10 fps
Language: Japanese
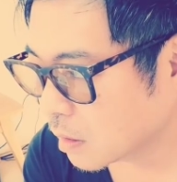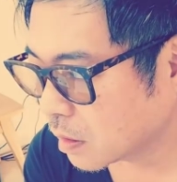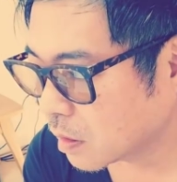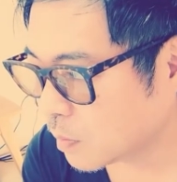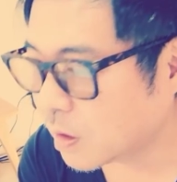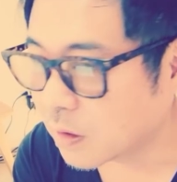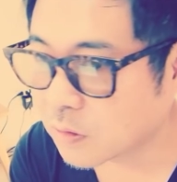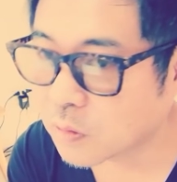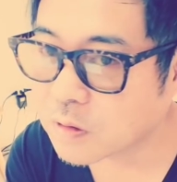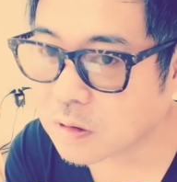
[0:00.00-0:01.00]
だからまあ、
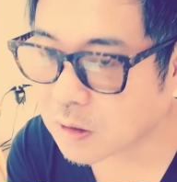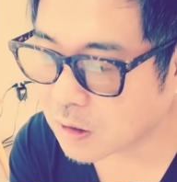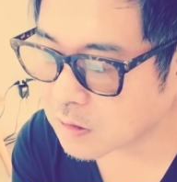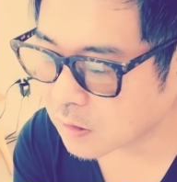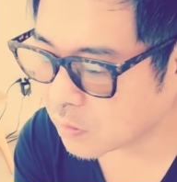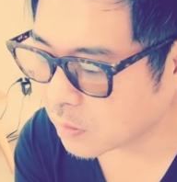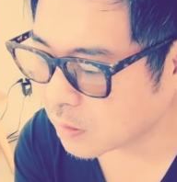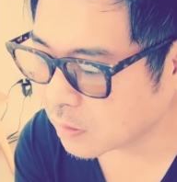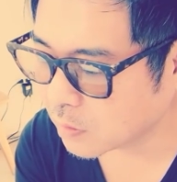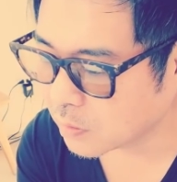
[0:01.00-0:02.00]
そうし会社だろうが
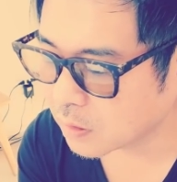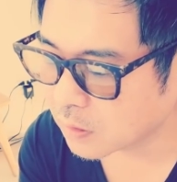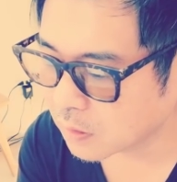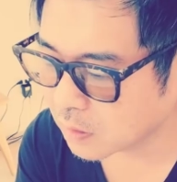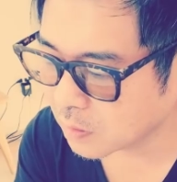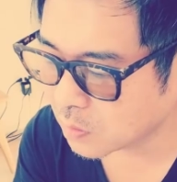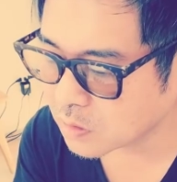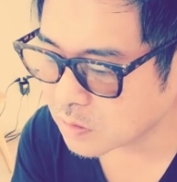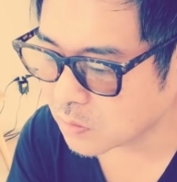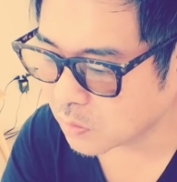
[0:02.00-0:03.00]
何だろうが、
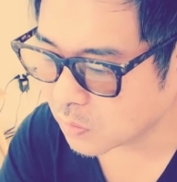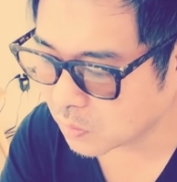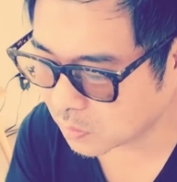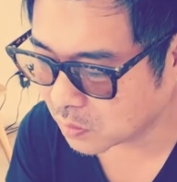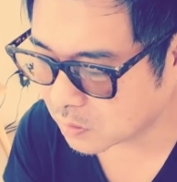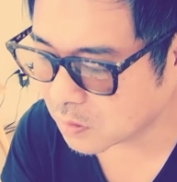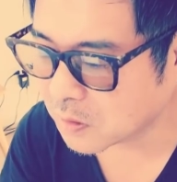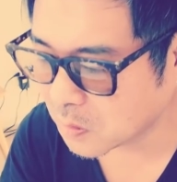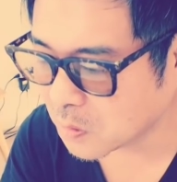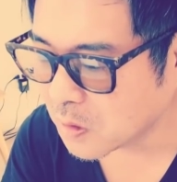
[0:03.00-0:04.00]
個人をどうのって言って
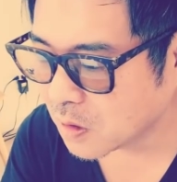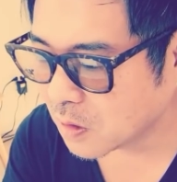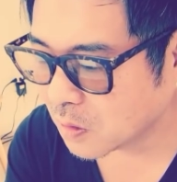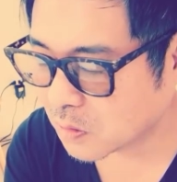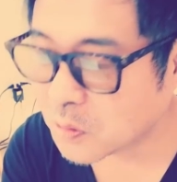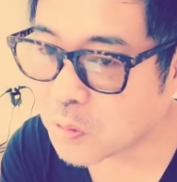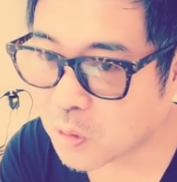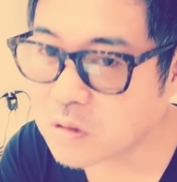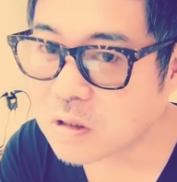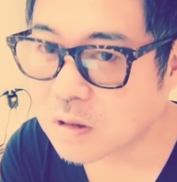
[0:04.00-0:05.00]
るけど、その
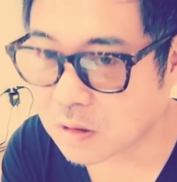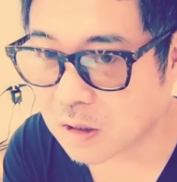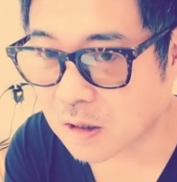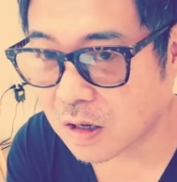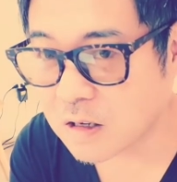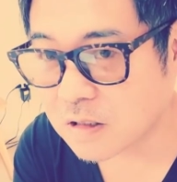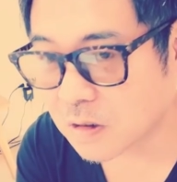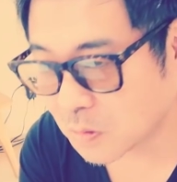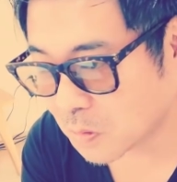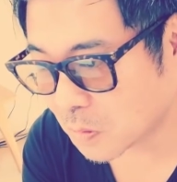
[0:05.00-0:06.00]
個人が会
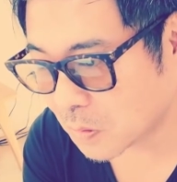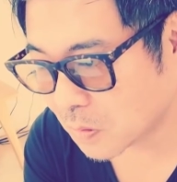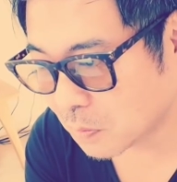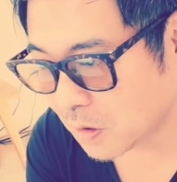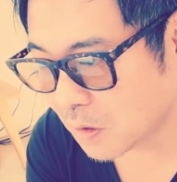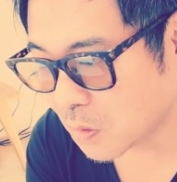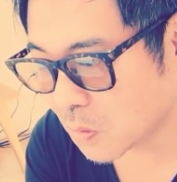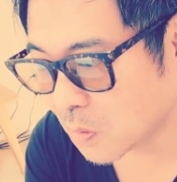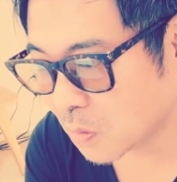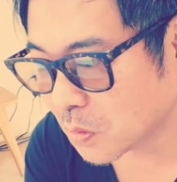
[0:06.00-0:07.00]
社の名誉
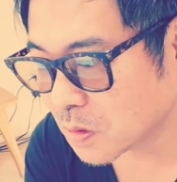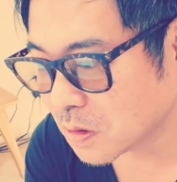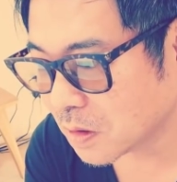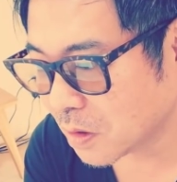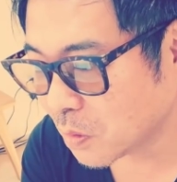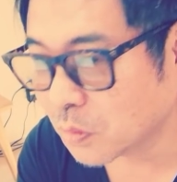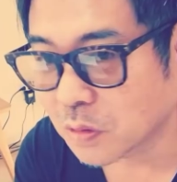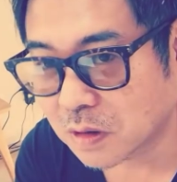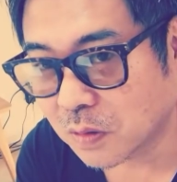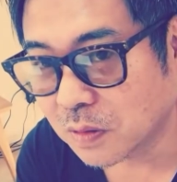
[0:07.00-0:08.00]
を陥れよう
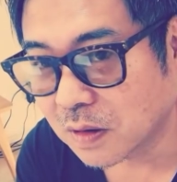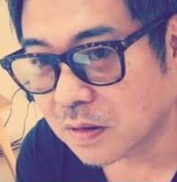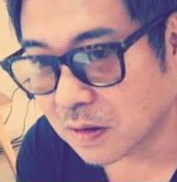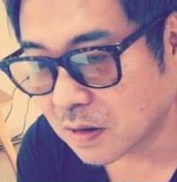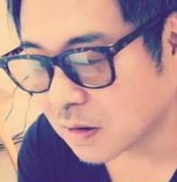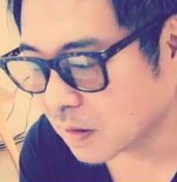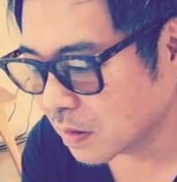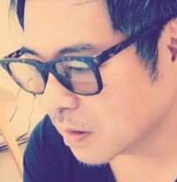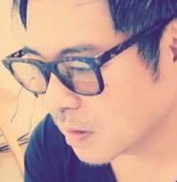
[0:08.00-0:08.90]
としてるんですから、